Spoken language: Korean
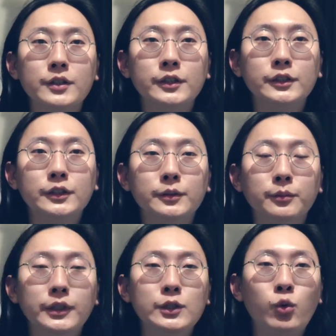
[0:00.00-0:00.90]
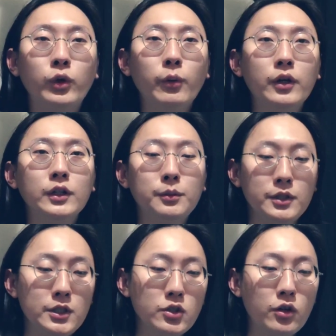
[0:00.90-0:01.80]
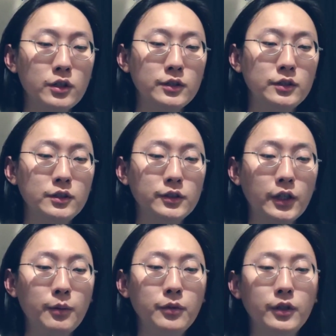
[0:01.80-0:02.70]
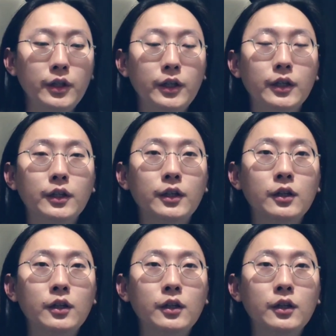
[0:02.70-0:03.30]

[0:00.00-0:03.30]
지금 이 조기 환급을 신청하는 사람들이